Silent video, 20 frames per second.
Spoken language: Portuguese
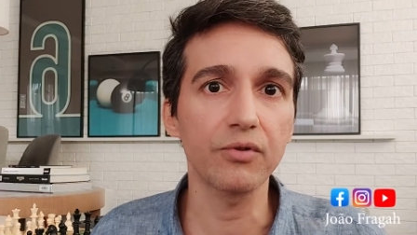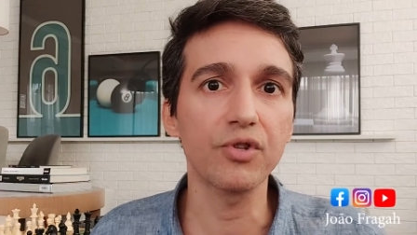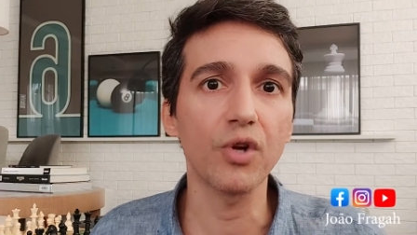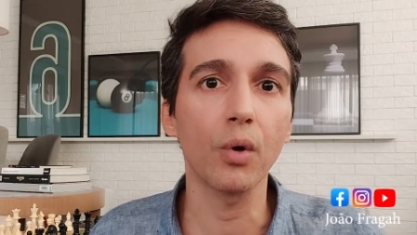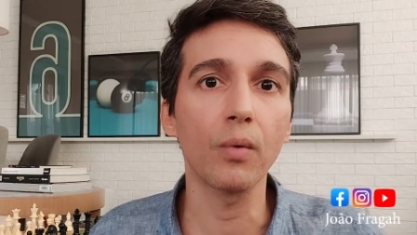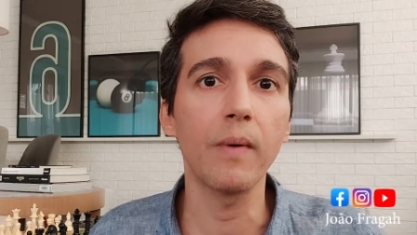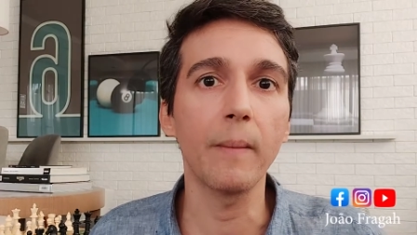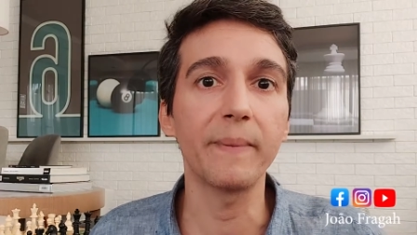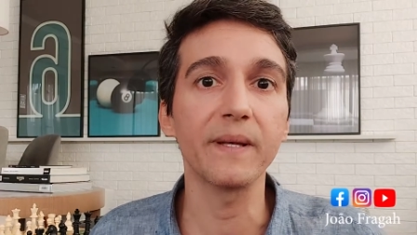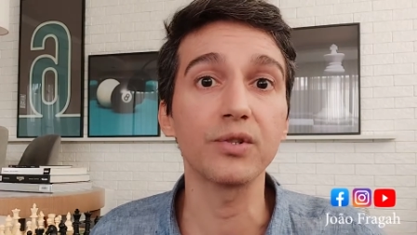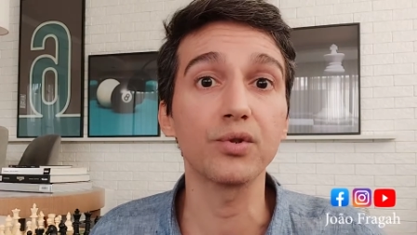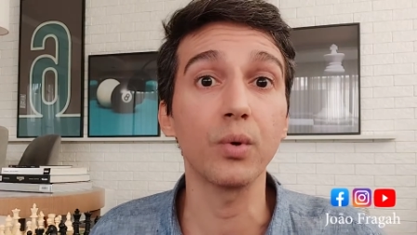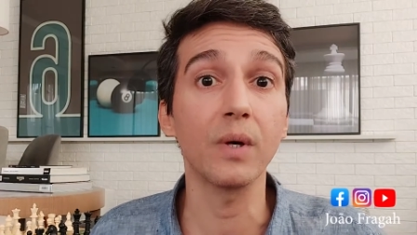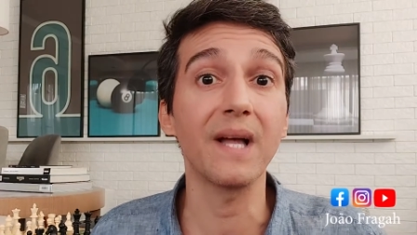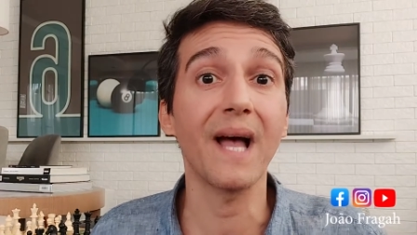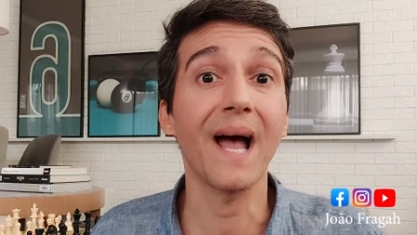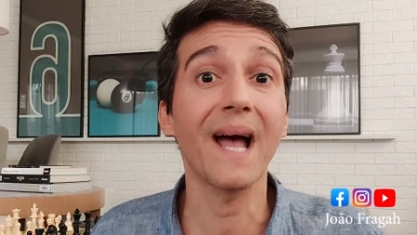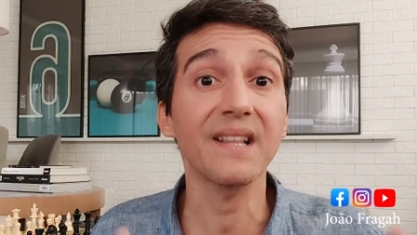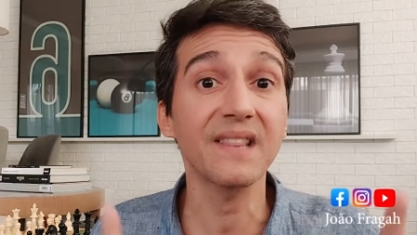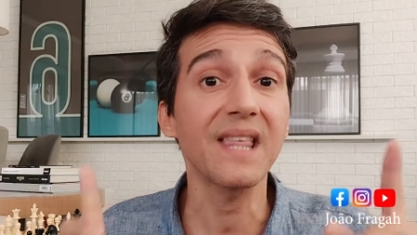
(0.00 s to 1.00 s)
de alguma pessoa,
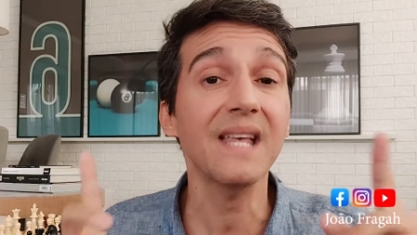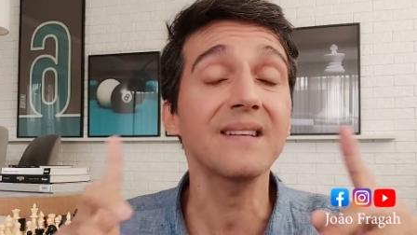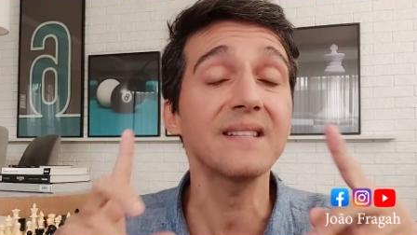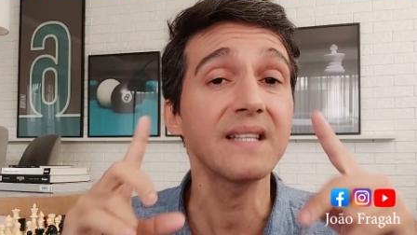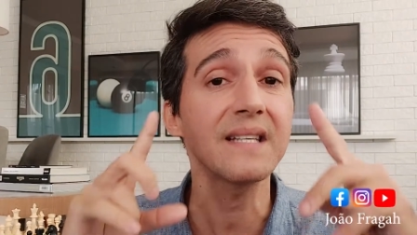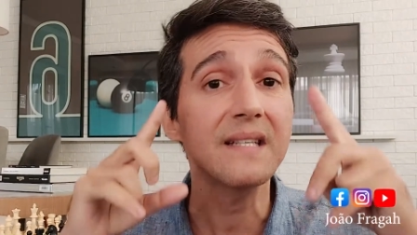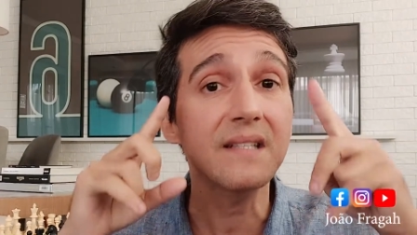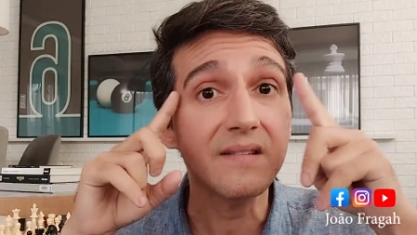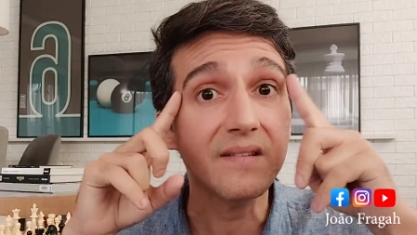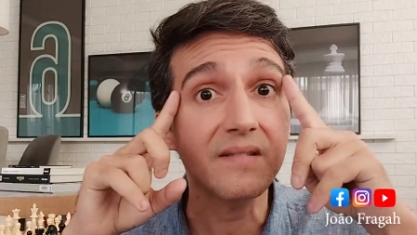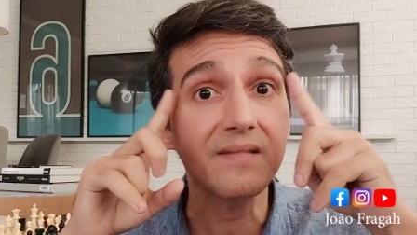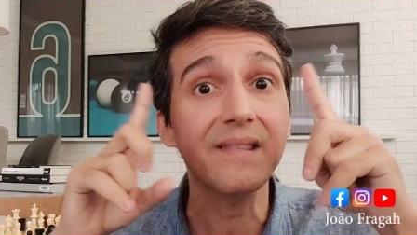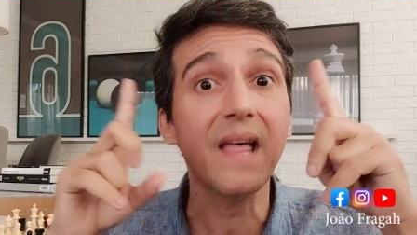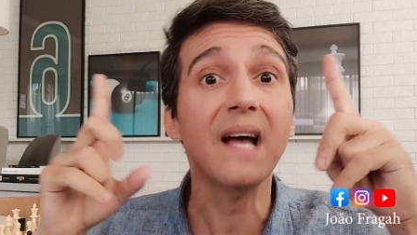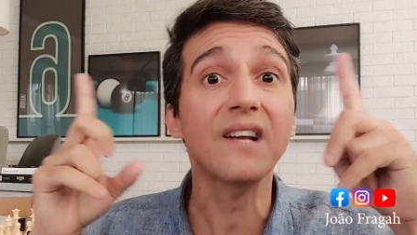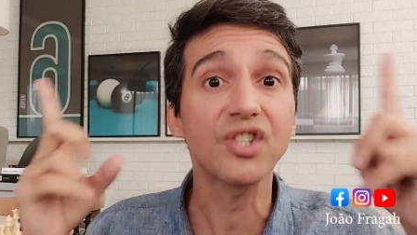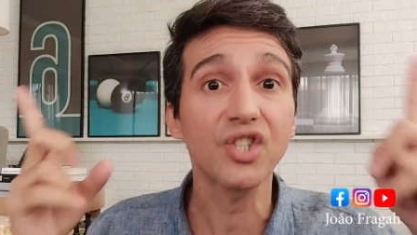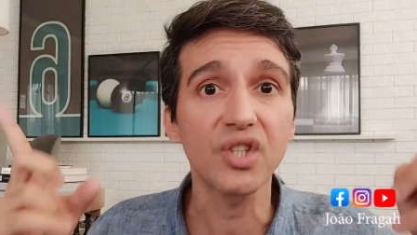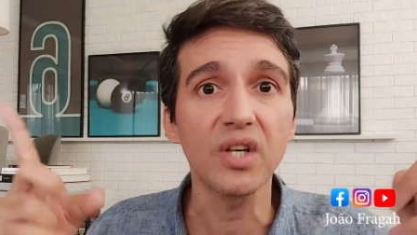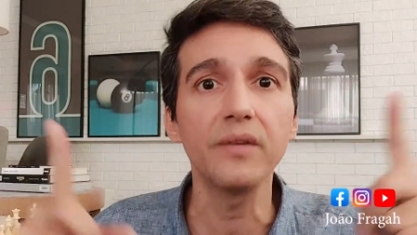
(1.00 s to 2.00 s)
até sem estar tá
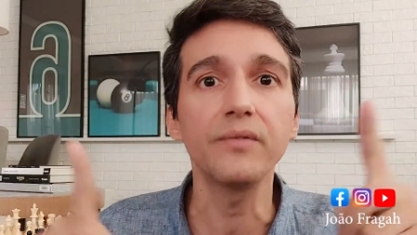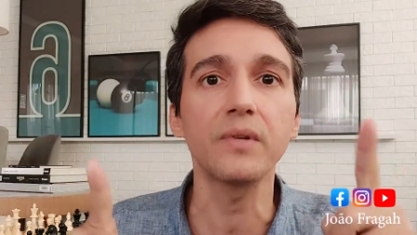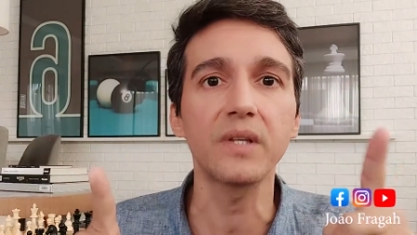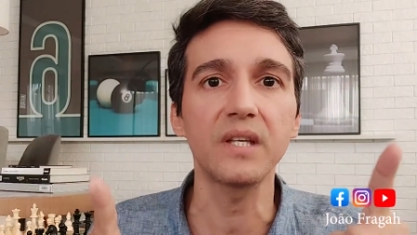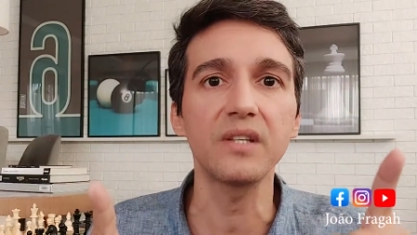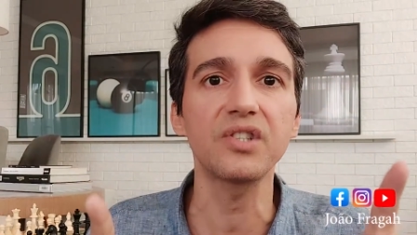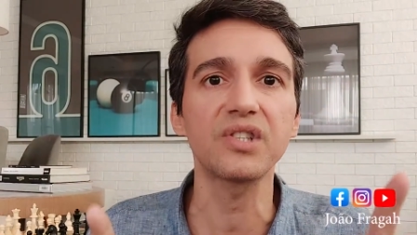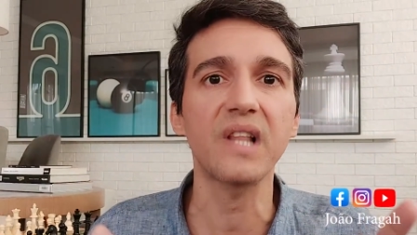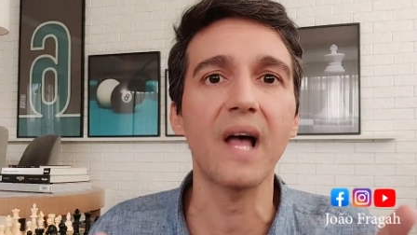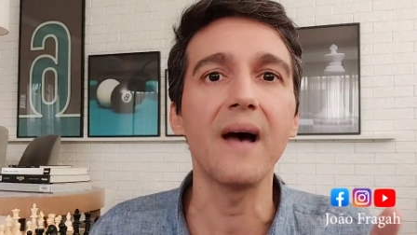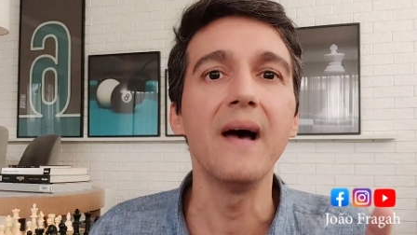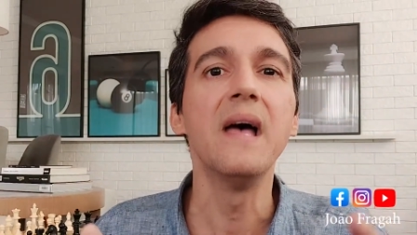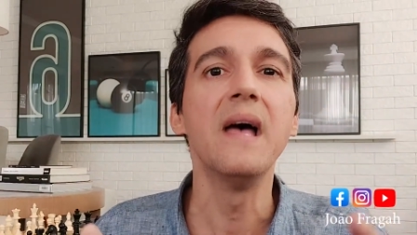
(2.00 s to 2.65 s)
achando que está,